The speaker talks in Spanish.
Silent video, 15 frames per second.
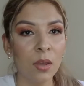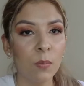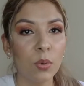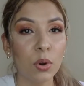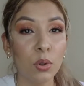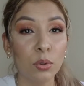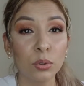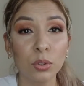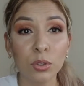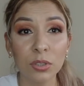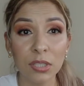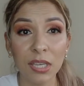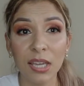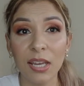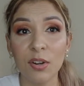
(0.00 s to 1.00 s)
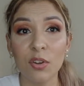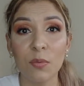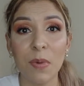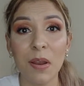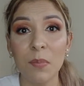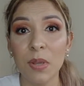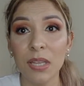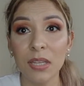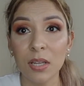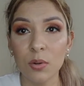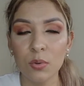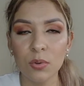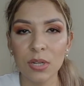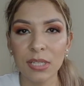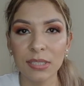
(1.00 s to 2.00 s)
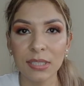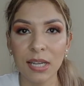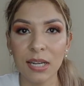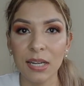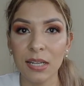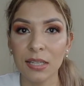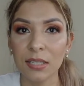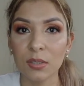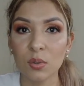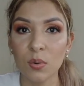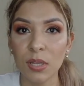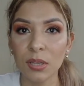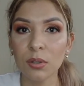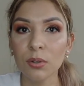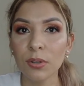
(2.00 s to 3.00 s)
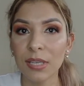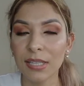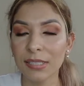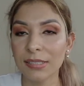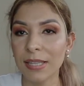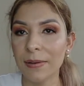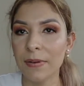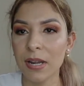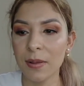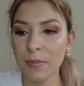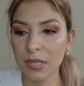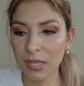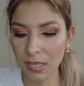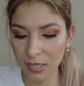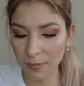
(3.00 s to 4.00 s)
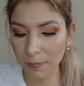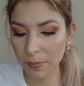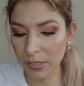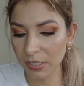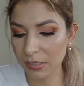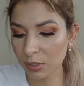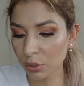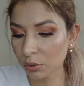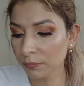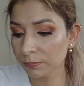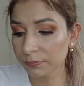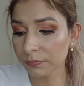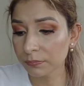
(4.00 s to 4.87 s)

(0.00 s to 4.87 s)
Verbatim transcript: productos que normalmente nunca están en descuento, estaban a mitad de precio.